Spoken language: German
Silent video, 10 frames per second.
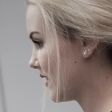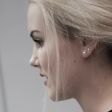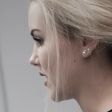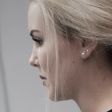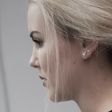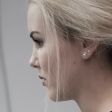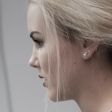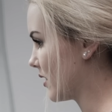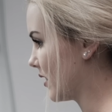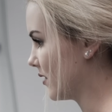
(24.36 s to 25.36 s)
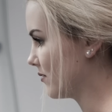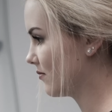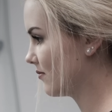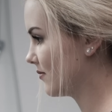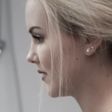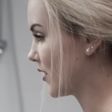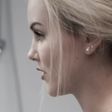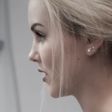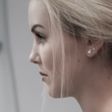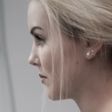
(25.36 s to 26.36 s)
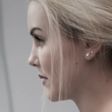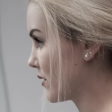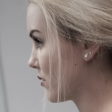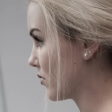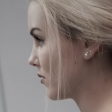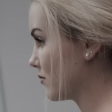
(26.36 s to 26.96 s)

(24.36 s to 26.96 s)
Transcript: Das habe ich nur getan. Ich schäme mich so.